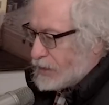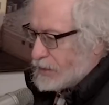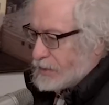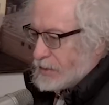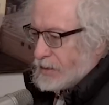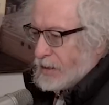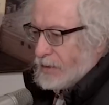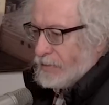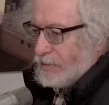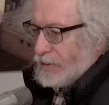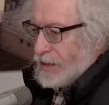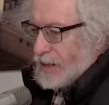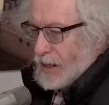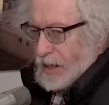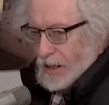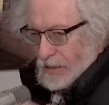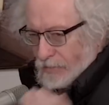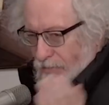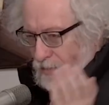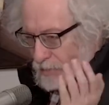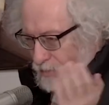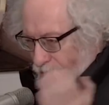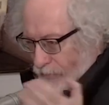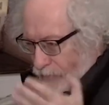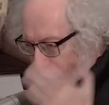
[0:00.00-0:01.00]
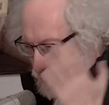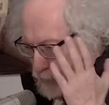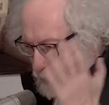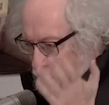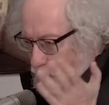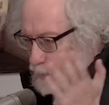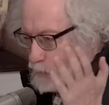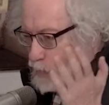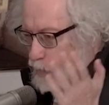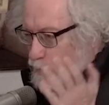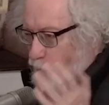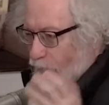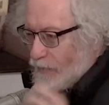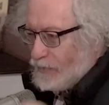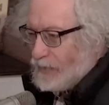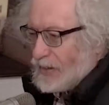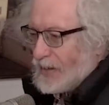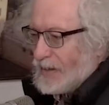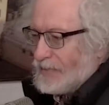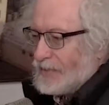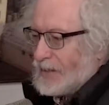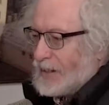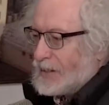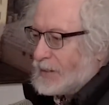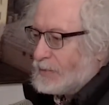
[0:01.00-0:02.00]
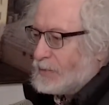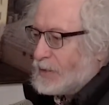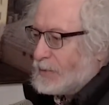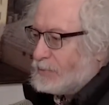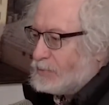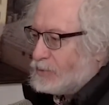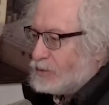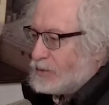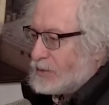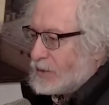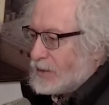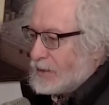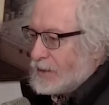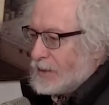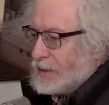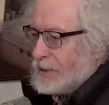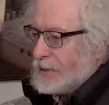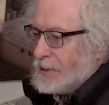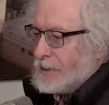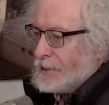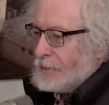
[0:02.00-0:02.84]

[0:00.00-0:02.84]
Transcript: заявляет вот в прямом эфире Владимир Путин.